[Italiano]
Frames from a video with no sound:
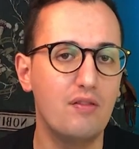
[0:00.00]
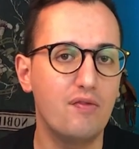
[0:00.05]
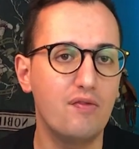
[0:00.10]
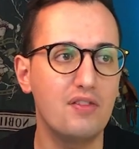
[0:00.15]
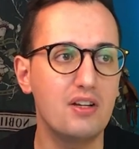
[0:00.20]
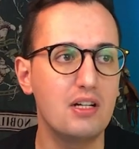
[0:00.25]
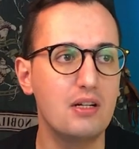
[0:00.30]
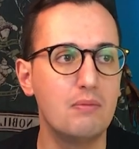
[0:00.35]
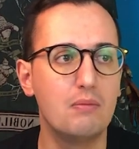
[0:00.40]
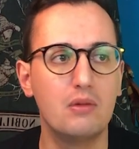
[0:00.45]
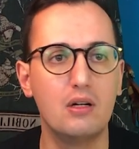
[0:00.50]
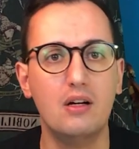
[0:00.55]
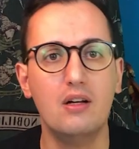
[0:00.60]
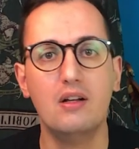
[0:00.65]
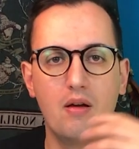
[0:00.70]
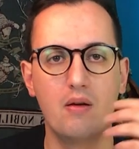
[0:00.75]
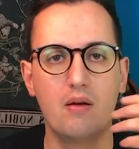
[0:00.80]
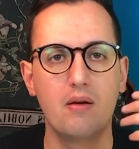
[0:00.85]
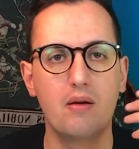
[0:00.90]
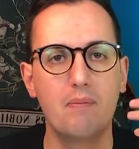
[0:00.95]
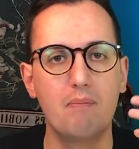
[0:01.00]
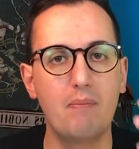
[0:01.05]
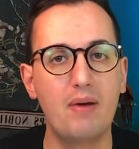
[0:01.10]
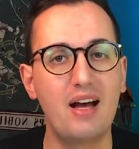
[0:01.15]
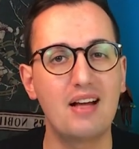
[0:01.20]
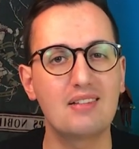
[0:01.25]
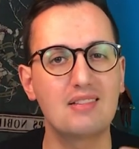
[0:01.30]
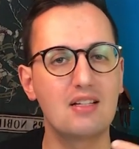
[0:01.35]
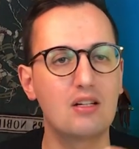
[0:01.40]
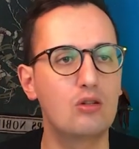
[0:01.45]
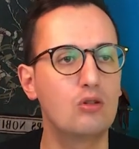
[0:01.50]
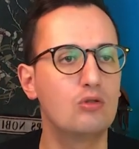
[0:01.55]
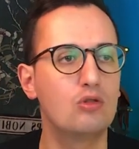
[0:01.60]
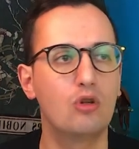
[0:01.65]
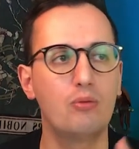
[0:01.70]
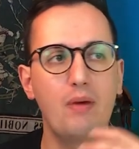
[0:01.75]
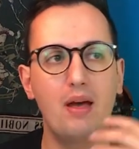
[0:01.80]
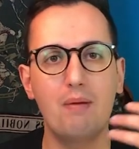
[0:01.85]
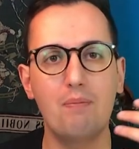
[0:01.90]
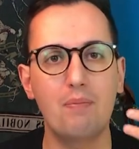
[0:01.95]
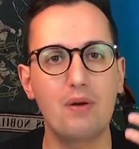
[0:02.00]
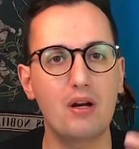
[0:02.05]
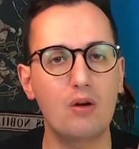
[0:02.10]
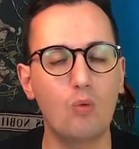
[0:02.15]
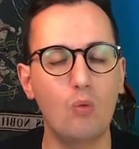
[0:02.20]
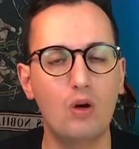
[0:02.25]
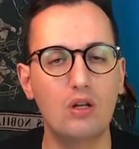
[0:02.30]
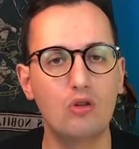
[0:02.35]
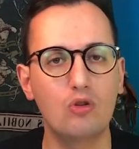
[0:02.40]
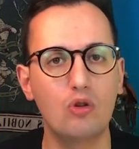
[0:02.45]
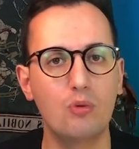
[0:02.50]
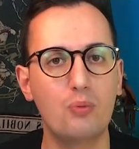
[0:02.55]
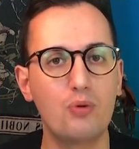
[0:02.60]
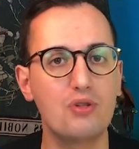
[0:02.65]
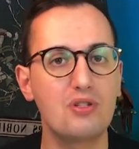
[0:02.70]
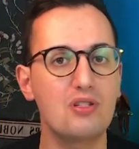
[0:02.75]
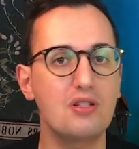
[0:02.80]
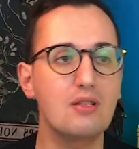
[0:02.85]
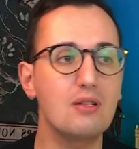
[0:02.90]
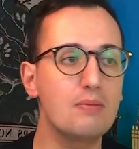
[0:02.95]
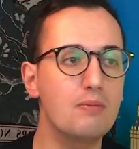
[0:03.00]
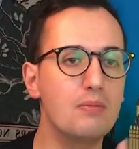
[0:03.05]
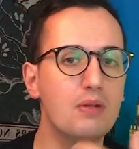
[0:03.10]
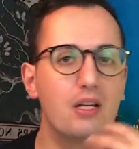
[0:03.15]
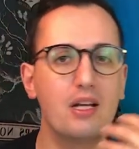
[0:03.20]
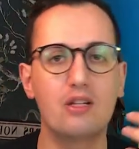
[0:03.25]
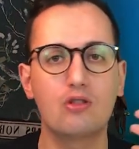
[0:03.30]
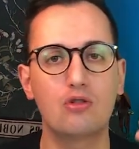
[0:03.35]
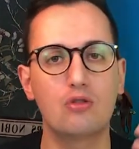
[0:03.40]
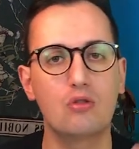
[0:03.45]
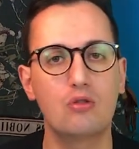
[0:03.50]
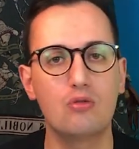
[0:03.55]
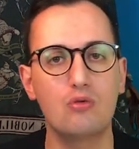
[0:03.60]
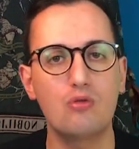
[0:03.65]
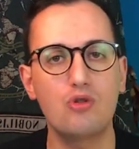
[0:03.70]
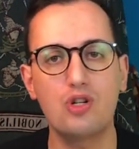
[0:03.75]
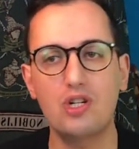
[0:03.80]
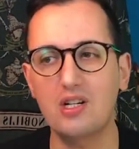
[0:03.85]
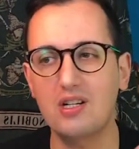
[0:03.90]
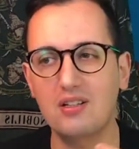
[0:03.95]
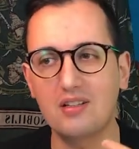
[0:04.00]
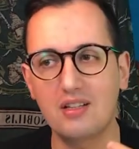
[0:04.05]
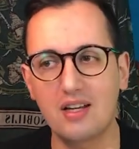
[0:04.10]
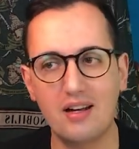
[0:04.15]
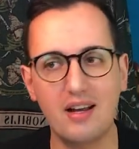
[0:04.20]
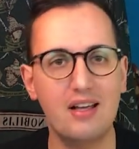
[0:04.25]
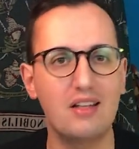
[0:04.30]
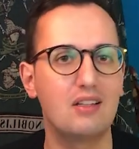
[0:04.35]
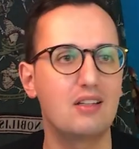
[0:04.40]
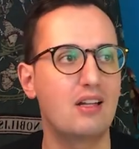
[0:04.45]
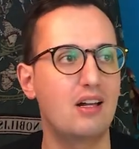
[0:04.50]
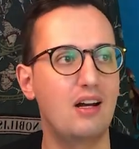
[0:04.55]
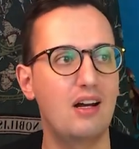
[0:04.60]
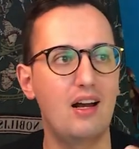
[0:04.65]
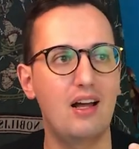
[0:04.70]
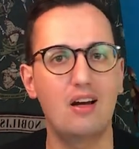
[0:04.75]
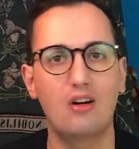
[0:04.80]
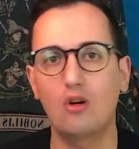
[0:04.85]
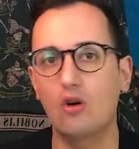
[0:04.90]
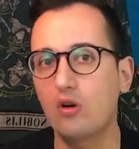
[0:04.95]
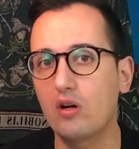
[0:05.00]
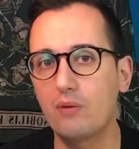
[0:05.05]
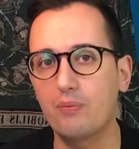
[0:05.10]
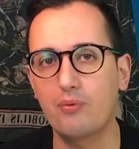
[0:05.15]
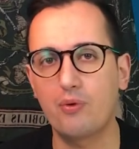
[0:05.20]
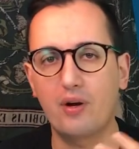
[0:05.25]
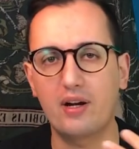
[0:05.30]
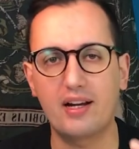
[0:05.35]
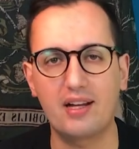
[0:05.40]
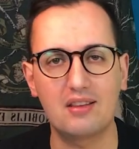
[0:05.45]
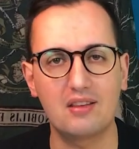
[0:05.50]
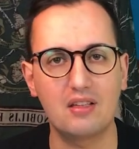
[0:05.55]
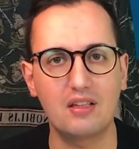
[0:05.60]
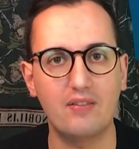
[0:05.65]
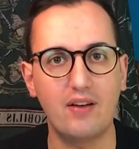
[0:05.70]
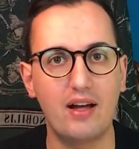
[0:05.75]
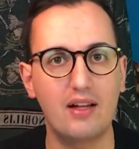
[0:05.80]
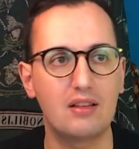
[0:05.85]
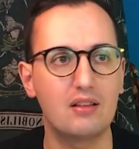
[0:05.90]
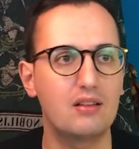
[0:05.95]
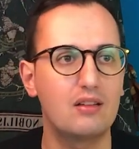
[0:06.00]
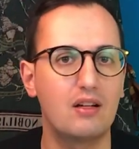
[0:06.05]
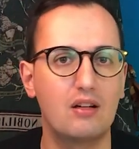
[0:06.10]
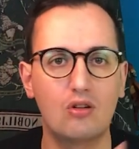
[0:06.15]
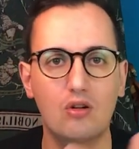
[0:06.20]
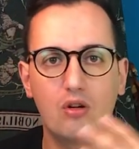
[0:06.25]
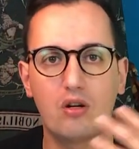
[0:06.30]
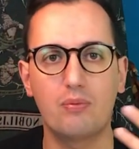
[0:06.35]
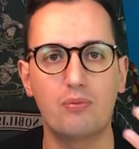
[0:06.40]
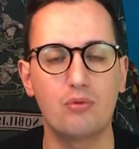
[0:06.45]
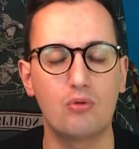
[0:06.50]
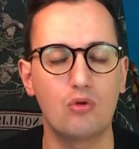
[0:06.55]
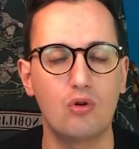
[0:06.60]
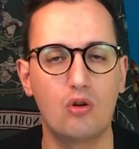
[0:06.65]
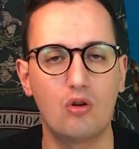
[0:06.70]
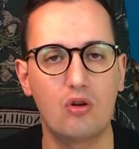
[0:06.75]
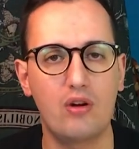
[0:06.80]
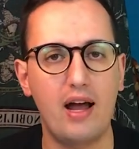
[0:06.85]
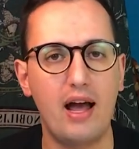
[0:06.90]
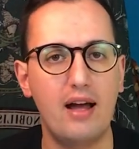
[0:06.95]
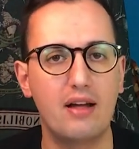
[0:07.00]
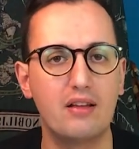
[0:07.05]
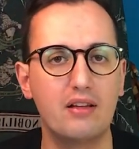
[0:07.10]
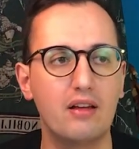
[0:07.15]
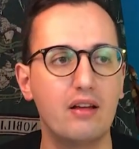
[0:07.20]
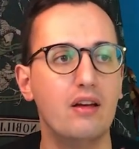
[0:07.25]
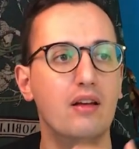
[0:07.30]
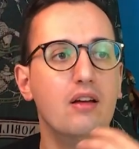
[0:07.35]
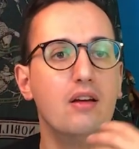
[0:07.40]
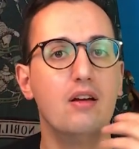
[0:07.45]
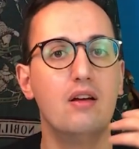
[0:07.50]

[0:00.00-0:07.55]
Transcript: film ma secondo me per quanto possibile sono riusciti a renderle ancora più accattivanti, ancora più colorate